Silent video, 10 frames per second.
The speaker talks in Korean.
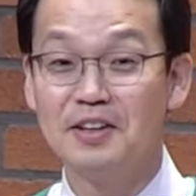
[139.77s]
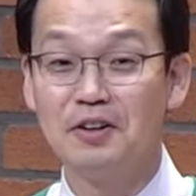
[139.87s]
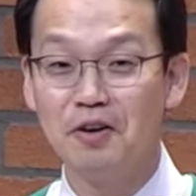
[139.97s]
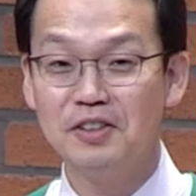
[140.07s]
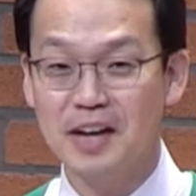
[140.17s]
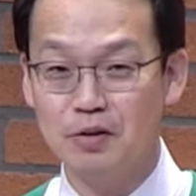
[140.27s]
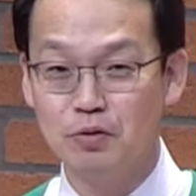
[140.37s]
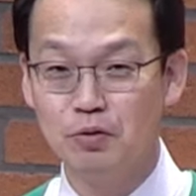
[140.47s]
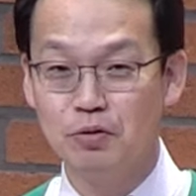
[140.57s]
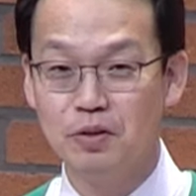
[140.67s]
그걸
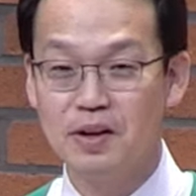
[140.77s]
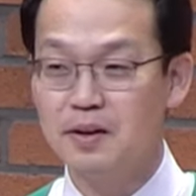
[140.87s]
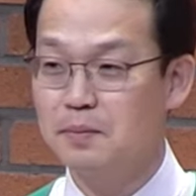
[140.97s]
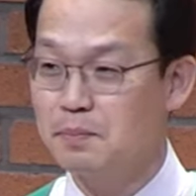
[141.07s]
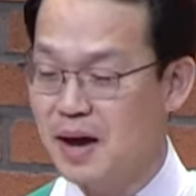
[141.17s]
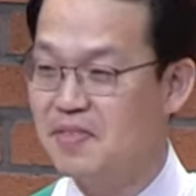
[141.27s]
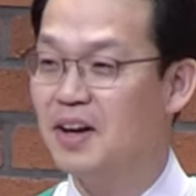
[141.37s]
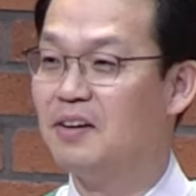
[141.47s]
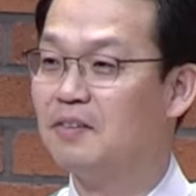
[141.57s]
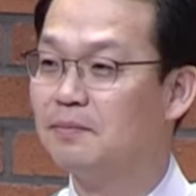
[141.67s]
자꾸
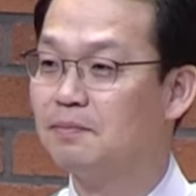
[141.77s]
받아요.